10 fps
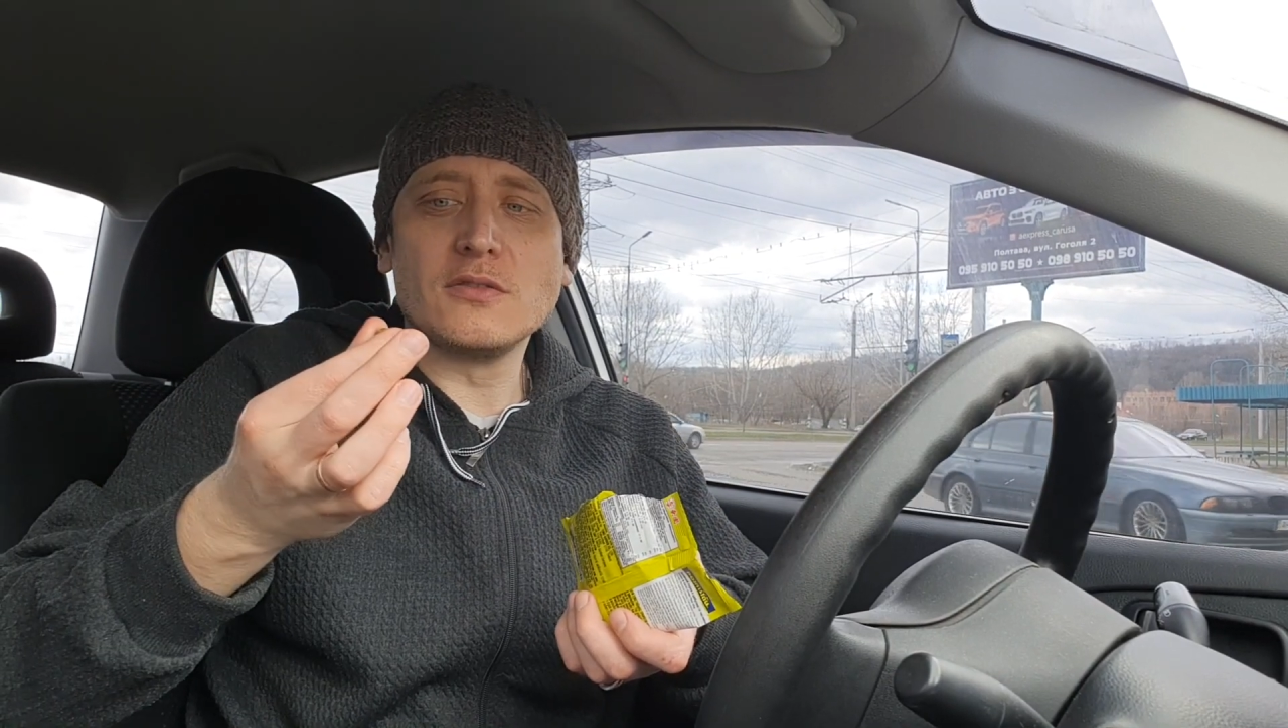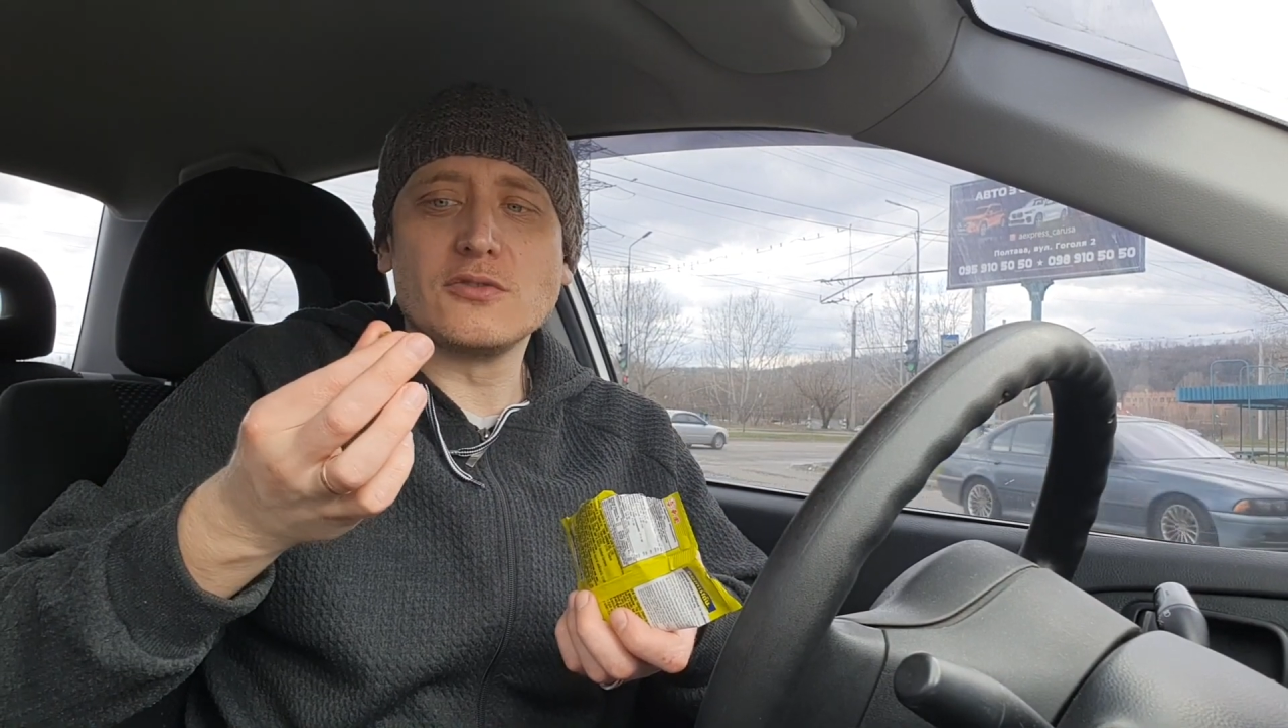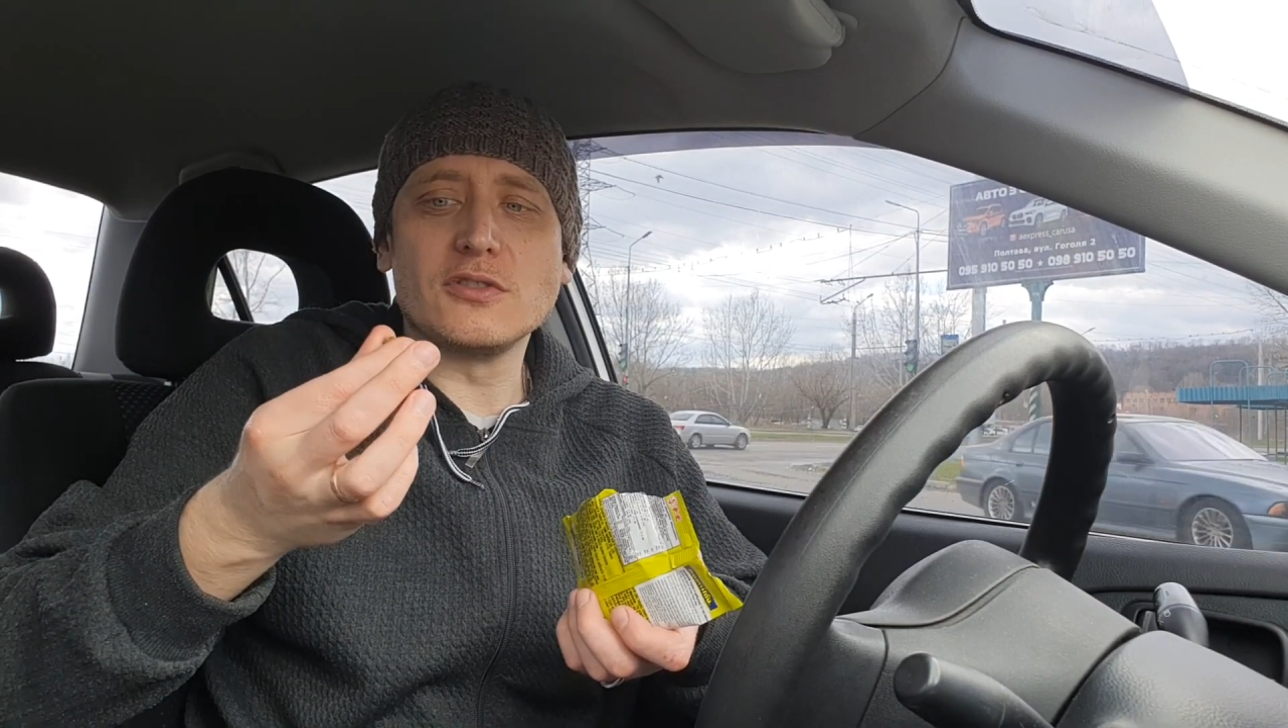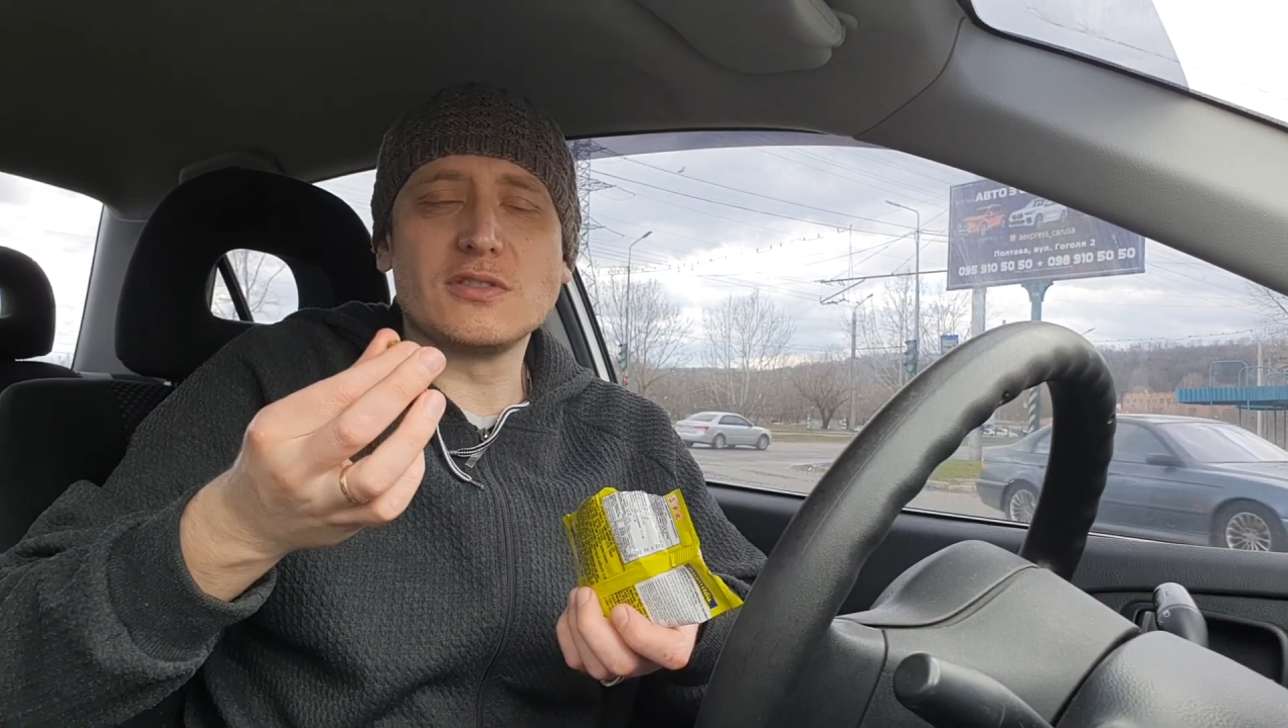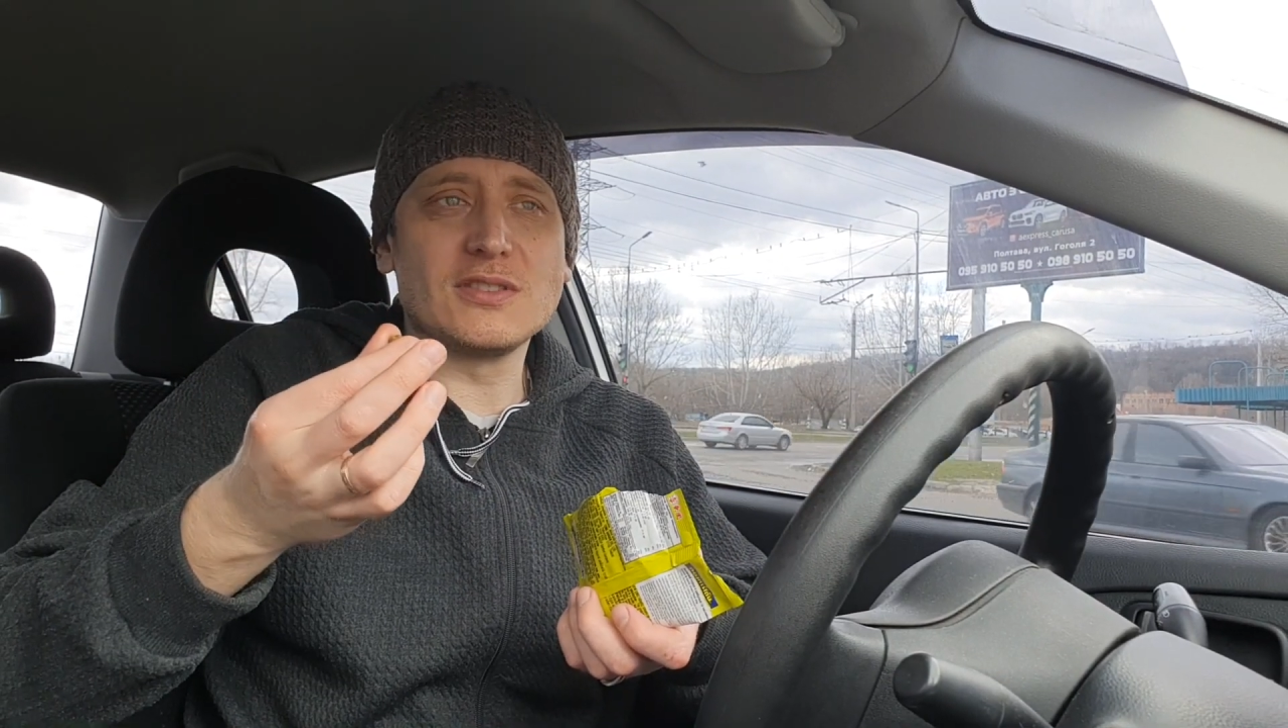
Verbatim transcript: То есть